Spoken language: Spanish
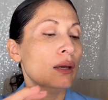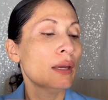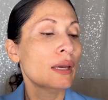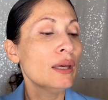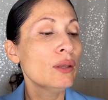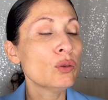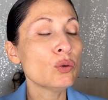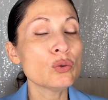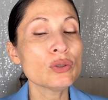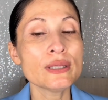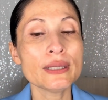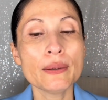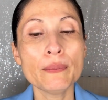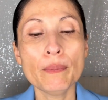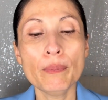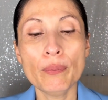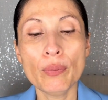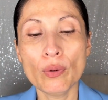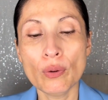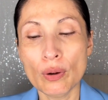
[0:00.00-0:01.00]
que no se
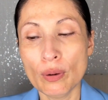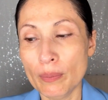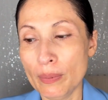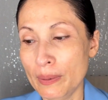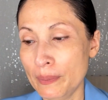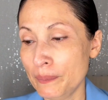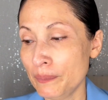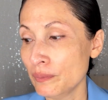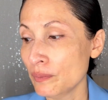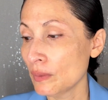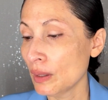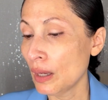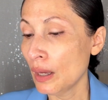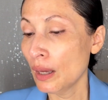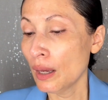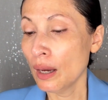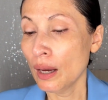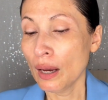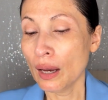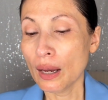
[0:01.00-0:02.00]
empolve.
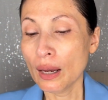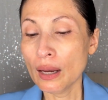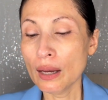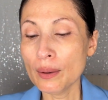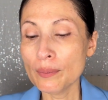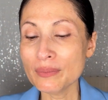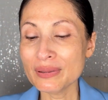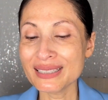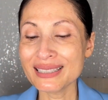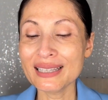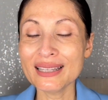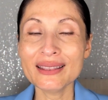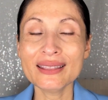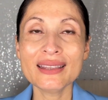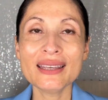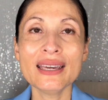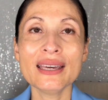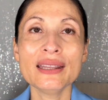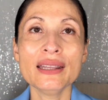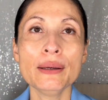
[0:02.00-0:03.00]
si
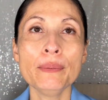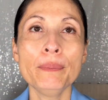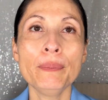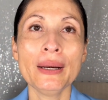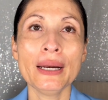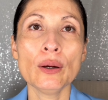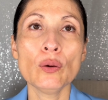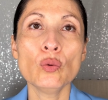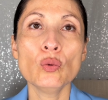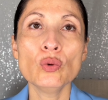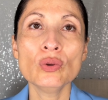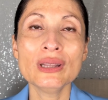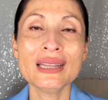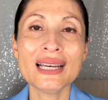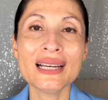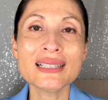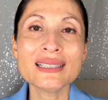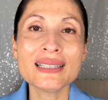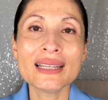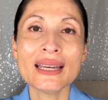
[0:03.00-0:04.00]
tienen
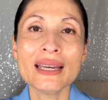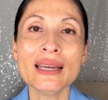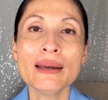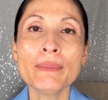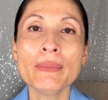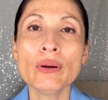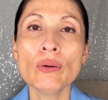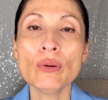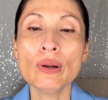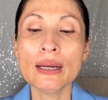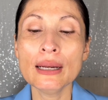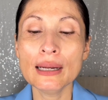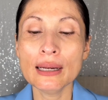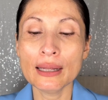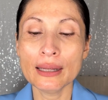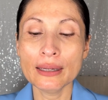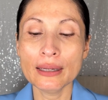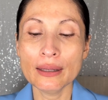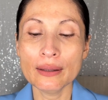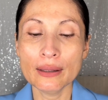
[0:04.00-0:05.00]
preguntas, déjenmelo en el
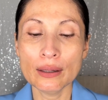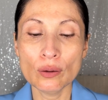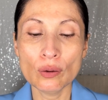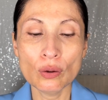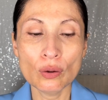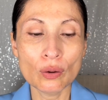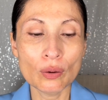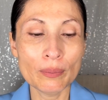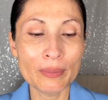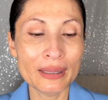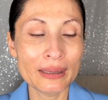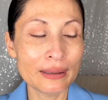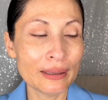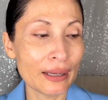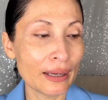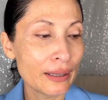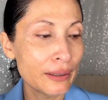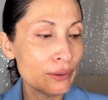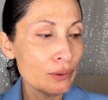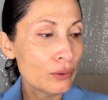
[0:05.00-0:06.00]
área de los
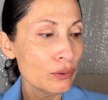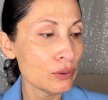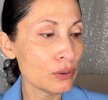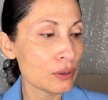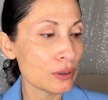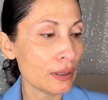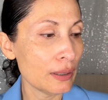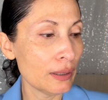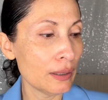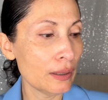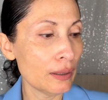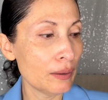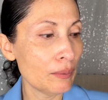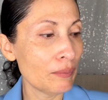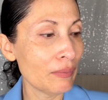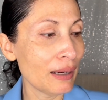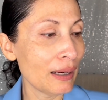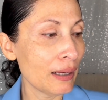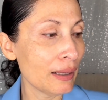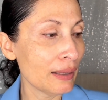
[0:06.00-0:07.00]
comentarios. Eh,
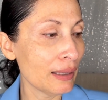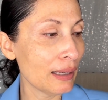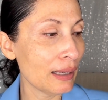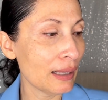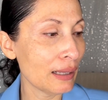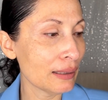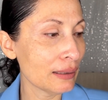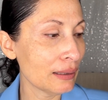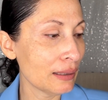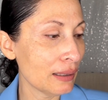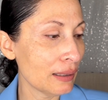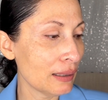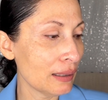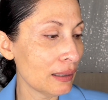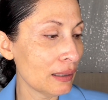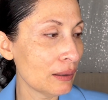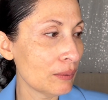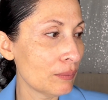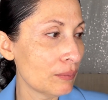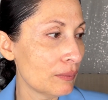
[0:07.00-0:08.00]
más
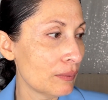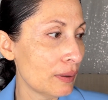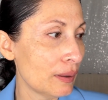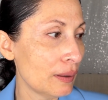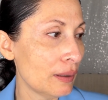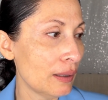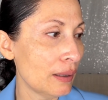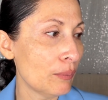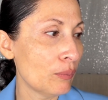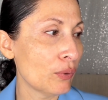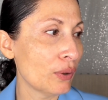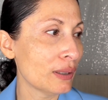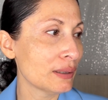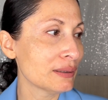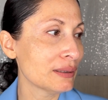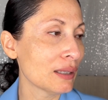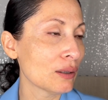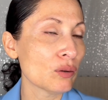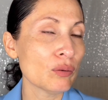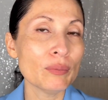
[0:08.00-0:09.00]
adelante les voy a
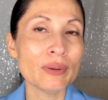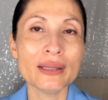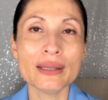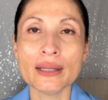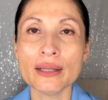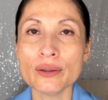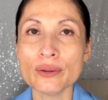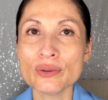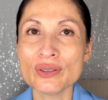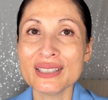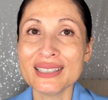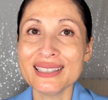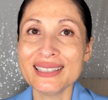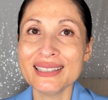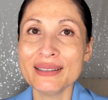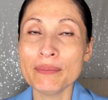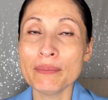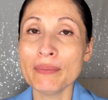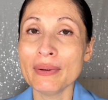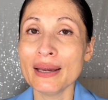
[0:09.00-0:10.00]
estar comentando
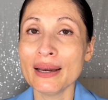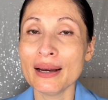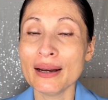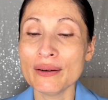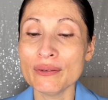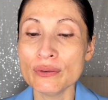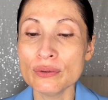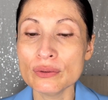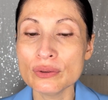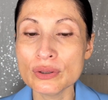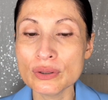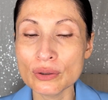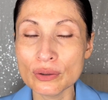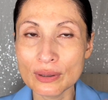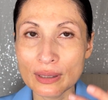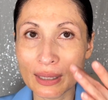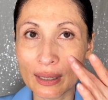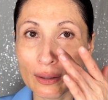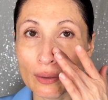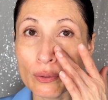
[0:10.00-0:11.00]
si me ha
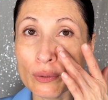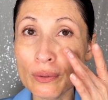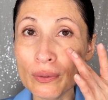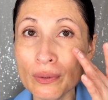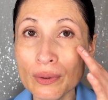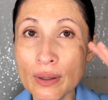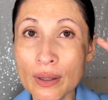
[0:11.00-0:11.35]
funcionado